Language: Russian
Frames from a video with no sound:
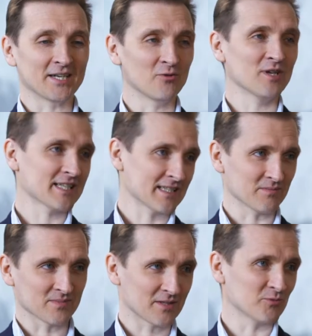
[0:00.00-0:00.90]
mm-hmm. регулярно
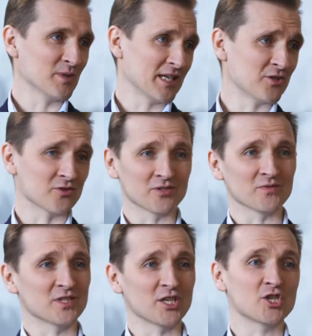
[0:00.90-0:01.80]
там с какой-то
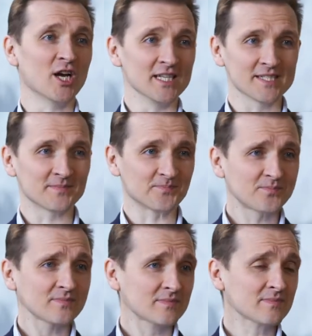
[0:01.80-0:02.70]
периодичностью встречались.
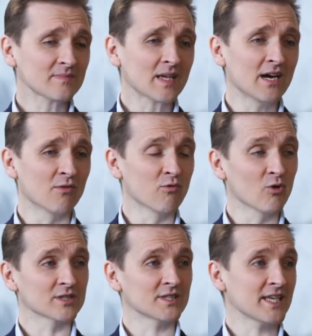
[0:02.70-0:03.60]

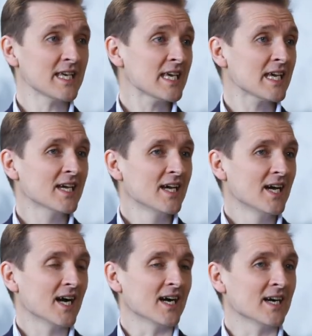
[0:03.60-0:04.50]
Вот. И
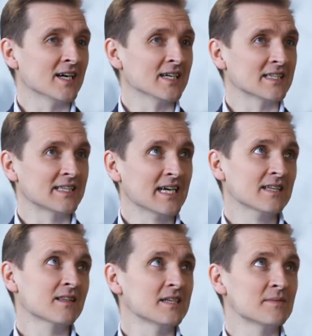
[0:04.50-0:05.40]
э, я для